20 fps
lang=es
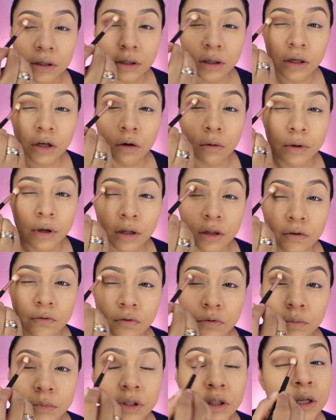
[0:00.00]
y lo voy a
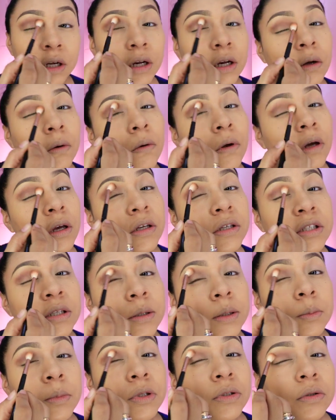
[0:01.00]
difuminar, aunque aquí
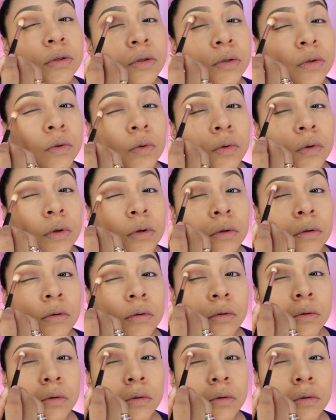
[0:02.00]
se ve más oscuro.